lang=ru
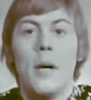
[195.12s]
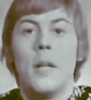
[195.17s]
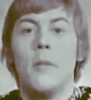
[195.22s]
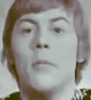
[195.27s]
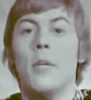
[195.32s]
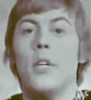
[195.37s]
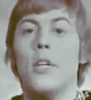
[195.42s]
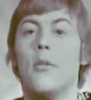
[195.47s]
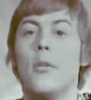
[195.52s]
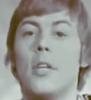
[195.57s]

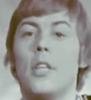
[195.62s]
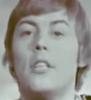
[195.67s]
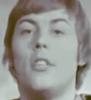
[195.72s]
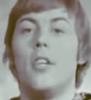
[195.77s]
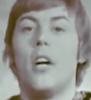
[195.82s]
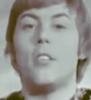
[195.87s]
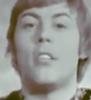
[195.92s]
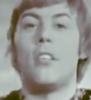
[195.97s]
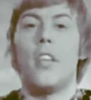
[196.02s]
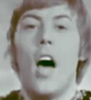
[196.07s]
when we
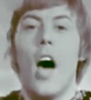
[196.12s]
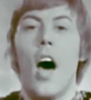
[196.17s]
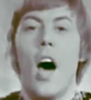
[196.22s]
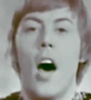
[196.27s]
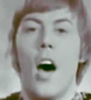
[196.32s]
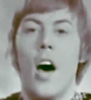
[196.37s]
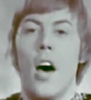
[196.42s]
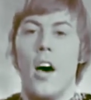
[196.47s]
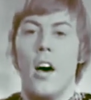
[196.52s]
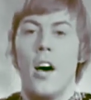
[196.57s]
reach the
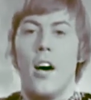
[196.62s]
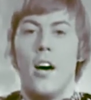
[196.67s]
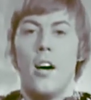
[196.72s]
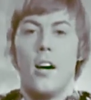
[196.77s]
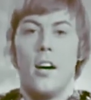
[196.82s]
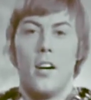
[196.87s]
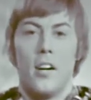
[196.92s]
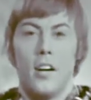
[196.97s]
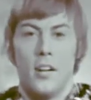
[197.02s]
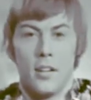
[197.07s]

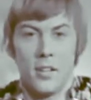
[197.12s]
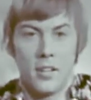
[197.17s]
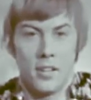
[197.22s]
sun.